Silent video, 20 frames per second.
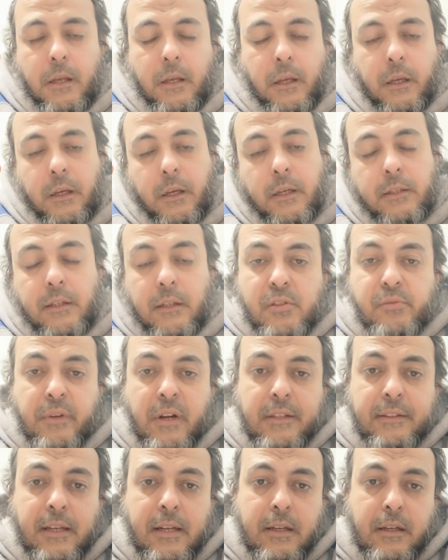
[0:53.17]
ان الله
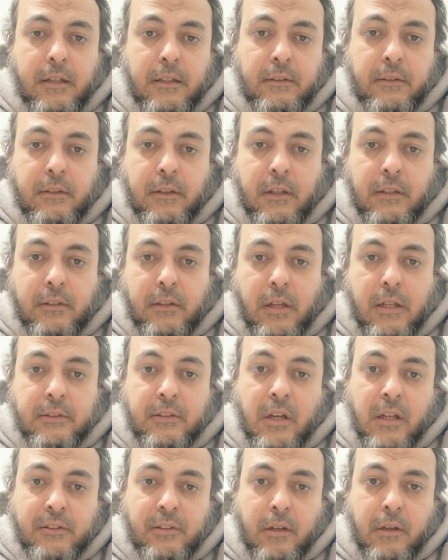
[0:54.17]
سبحانه وتعالى قد قد
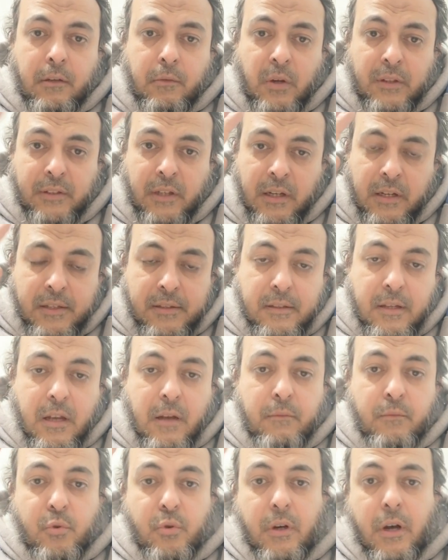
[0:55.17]
قد وطأ
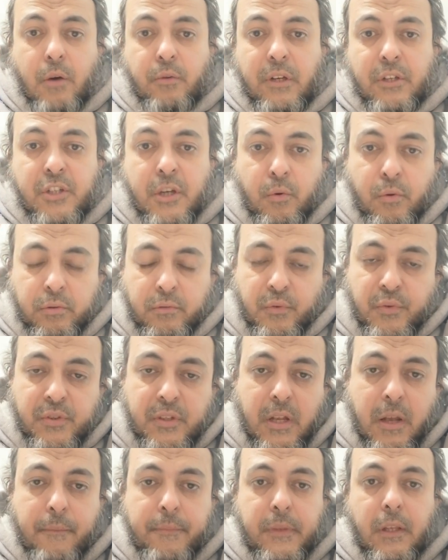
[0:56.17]
الاسلام وقويت شوكه
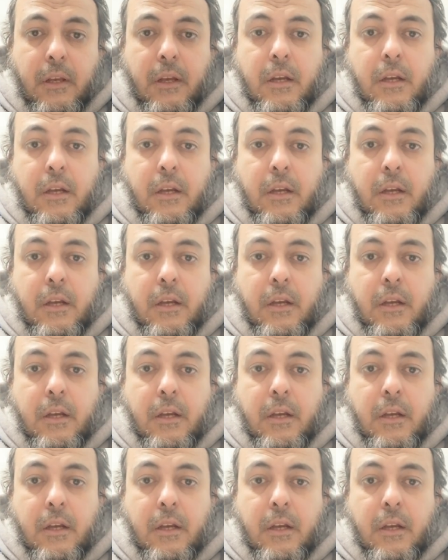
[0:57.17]
الاسلام